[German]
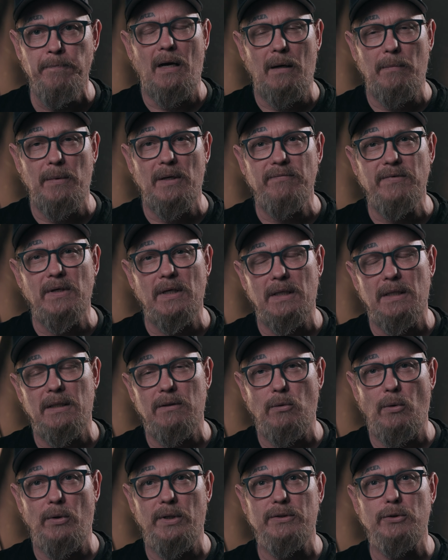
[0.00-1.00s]
Aber wir
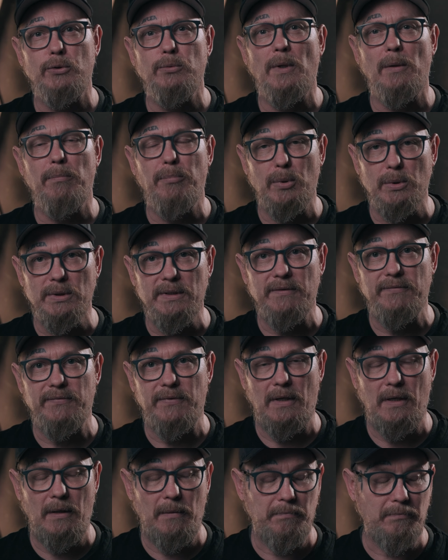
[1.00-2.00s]
reden heute über bunte
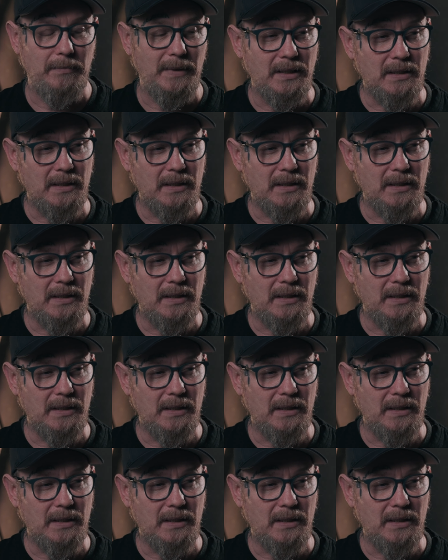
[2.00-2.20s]
Farben.